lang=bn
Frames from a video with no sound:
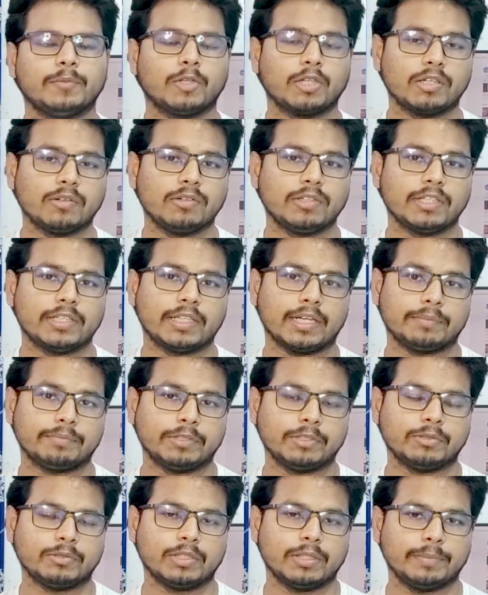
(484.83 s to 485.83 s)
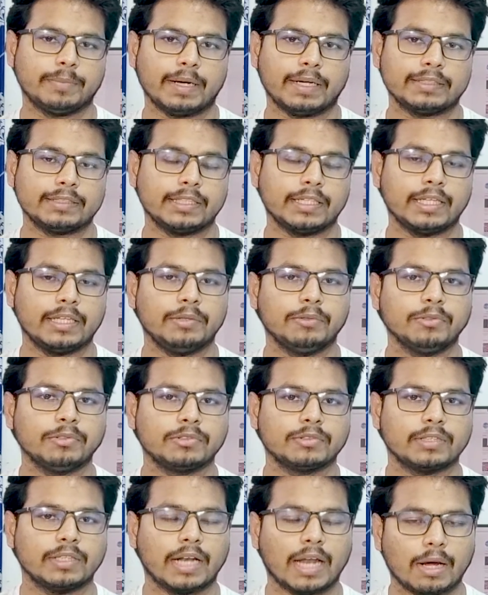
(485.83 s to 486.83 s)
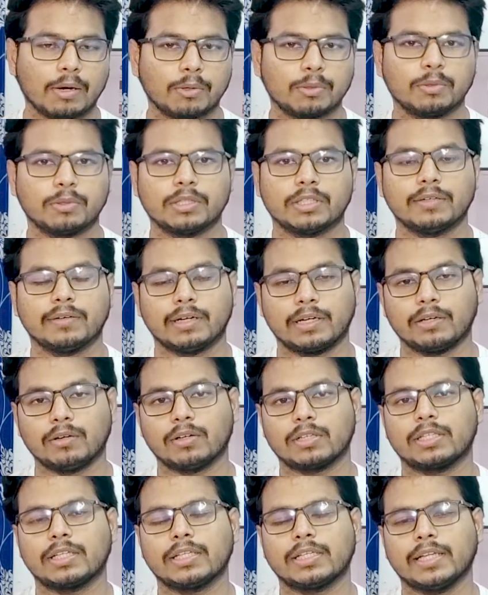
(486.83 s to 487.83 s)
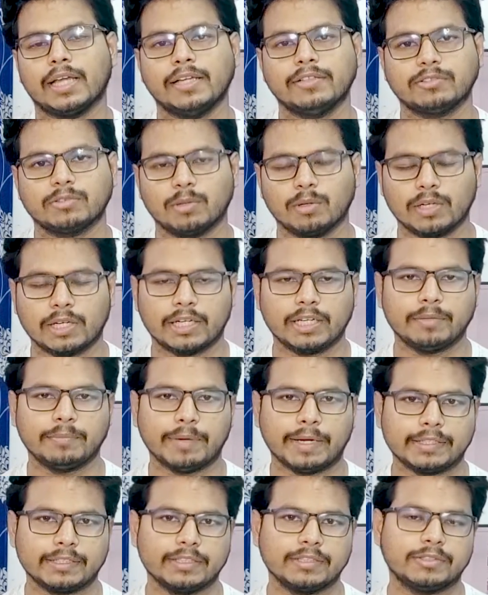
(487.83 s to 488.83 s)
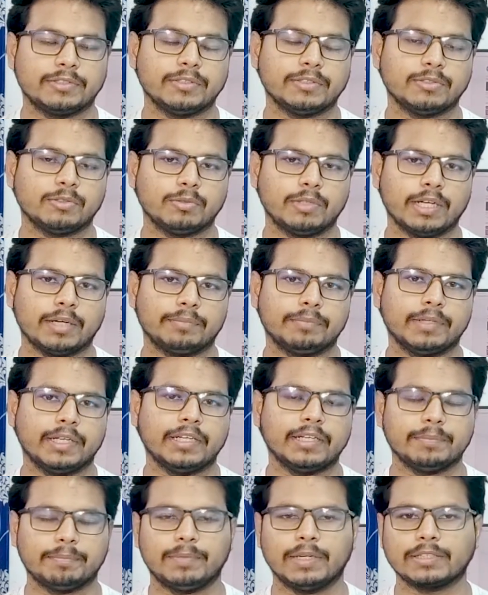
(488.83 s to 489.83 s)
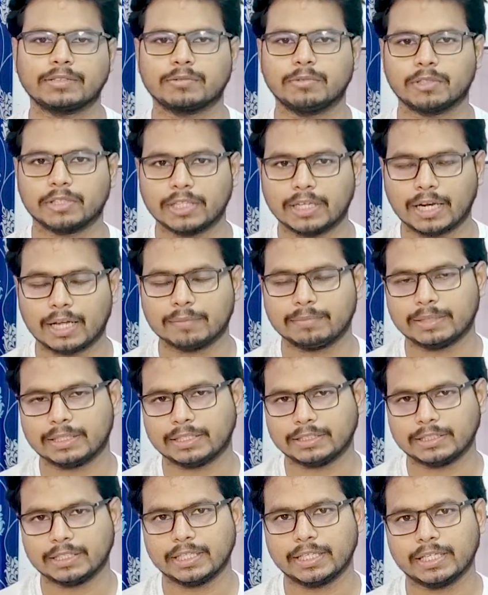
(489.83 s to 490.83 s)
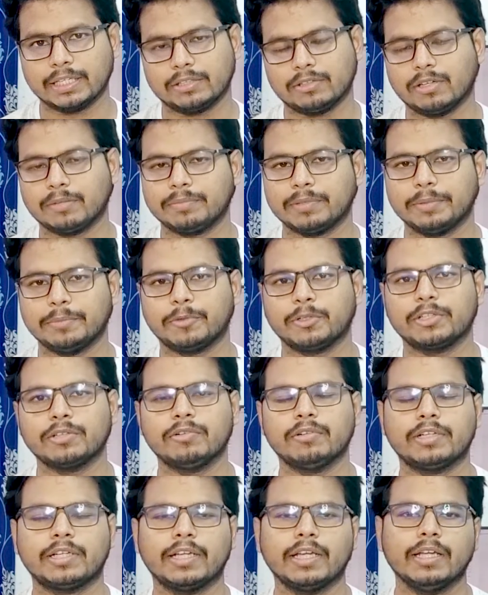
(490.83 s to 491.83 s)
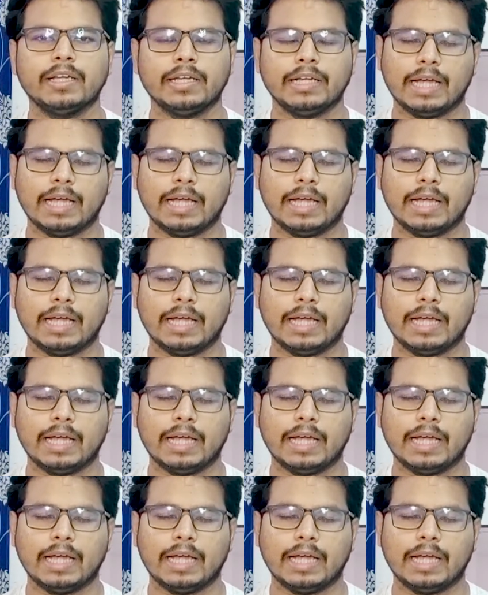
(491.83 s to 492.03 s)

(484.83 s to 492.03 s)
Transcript: এই মডিউলটিতে আপনি যদি ব্যাটারি ইউজ নাও করতে পারেন অর্থাৎ এই সোল্ডারিং ব্যাটারিটি যদি আপনি রিপ্লেস করতে না পারেন সেই ক্ষেত্রে আপনি মডিউলটি